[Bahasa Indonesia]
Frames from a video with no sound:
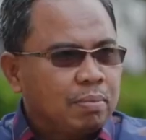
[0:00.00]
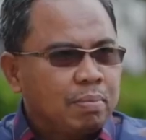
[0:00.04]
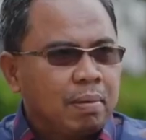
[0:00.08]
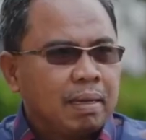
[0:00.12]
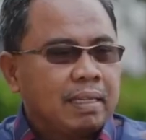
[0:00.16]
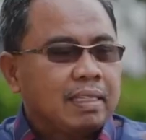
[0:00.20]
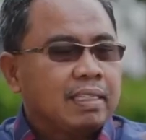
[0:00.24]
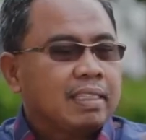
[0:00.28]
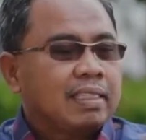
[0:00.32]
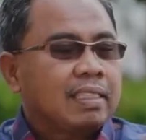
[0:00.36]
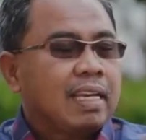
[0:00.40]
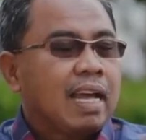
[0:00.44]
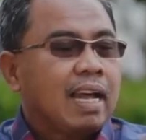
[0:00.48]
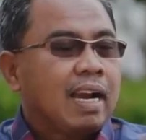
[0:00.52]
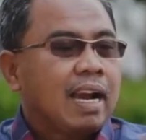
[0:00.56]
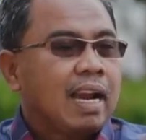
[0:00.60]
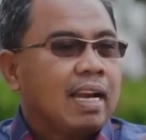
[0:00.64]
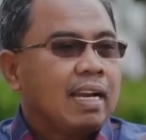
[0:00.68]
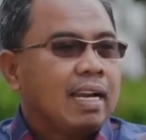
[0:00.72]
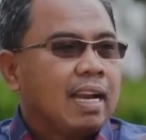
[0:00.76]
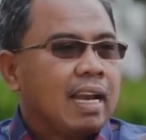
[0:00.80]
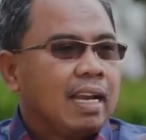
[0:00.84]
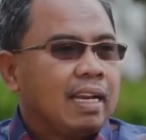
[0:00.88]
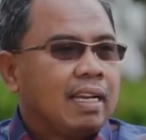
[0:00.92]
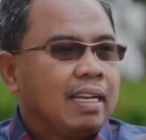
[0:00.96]
tepat
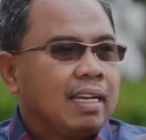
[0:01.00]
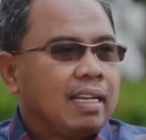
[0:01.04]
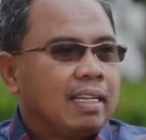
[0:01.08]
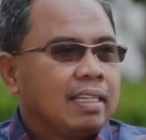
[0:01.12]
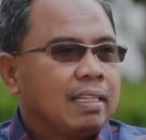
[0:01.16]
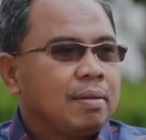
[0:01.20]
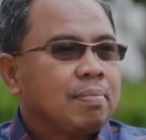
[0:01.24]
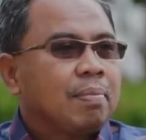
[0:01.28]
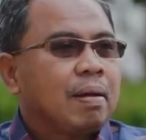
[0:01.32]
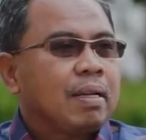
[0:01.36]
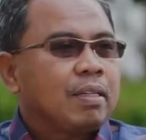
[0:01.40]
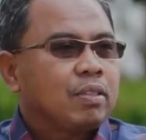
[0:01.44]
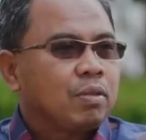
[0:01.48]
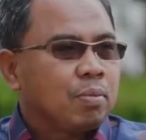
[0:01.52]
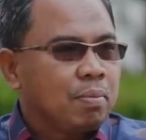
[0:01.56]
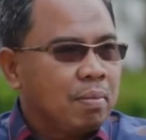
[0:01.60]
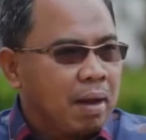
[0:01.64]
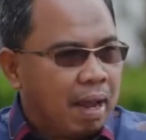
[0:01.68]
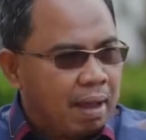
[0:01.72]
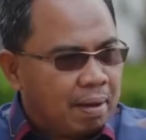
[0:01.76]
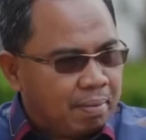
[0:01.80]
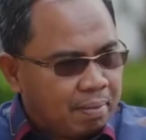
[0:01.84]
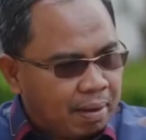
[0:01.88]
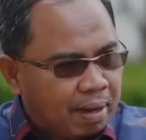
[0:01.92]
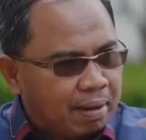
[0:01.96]
sasaran dan tepat
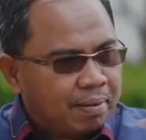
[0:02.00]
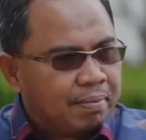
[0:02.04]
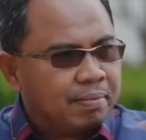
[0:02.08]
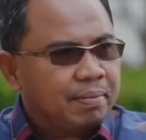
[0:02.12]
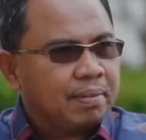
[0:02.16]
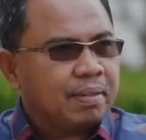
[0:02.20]
jumlah, Pak.